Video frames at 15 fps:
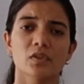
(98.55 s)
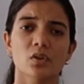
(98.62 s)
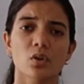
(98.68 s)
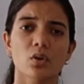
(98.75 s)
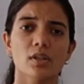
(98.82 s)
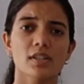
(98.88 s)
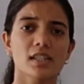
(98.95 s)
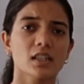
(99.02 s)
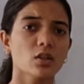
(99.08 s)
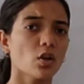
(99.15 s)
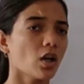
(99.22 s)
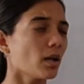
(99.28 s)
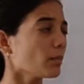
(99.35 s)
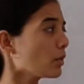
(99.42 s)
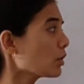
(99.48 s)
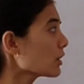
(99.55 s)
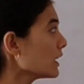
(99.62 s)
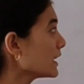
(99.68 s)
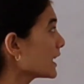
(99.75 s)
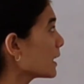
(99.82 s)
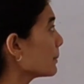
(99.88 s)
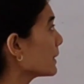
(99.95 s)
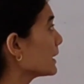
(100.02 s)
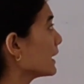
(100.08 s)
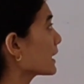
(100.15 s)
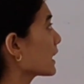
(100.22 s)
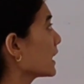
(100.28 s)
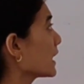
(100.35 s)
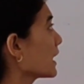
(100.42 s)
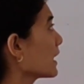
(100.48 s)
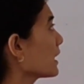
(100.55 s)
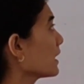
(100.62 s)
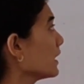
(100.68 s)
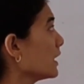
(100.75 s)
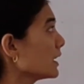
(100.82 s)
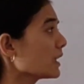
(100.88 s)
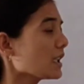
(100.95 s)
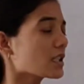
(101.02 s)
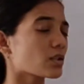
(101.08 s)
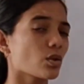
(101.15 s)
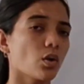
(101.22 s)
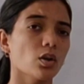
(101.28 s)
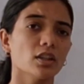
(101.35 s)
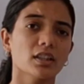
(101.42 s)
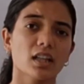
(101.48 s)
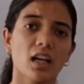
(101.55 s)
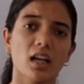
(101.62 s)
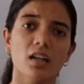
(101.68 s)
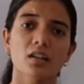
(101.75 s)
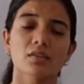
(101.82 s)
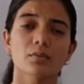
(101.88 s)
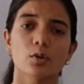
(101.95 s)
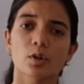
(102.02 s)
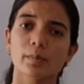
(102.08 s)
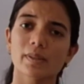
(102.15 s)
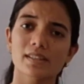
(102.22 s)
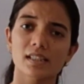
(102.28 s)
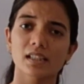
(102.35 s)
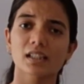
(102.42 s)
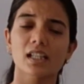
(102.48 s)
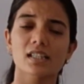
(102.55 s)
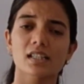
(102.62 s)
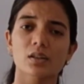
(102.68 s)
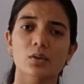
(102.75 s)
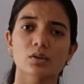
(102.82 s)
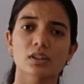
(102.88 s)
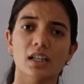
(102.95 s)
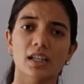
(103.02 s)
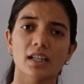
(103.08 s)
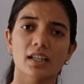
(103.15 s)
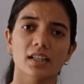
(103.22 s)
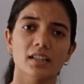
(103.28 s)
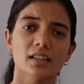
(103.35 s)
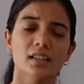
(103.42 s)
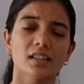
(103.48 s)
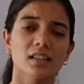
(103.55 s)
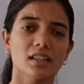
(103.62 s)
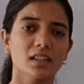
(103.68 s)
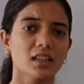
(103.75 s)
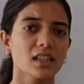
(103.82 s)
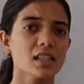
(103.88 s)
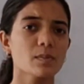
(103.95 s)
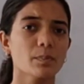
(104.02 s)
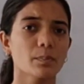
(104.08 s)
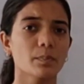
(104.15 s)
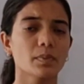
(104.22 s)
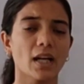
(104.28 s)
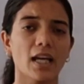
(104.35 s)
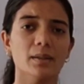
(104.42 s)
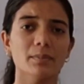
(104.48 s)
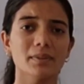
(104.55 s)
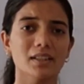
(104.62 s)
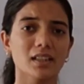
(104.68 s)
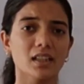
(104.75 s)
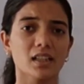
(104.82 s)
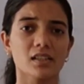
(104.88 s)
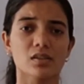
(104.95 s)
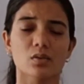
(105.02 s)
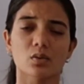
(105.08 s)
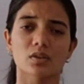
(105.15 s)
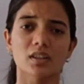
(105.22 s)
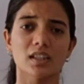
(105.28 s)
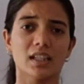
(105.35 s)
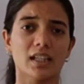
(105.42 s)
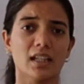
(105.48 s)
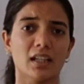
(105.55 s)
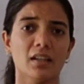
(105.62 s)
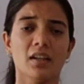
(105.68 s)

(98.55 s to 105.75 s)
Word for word: तो इसी को हम लोग डिटेल में देखेंगे कि सॉल्ट का फॉर्मेशन कैसे होता है ये किस टाइप की रिएक्शन होती है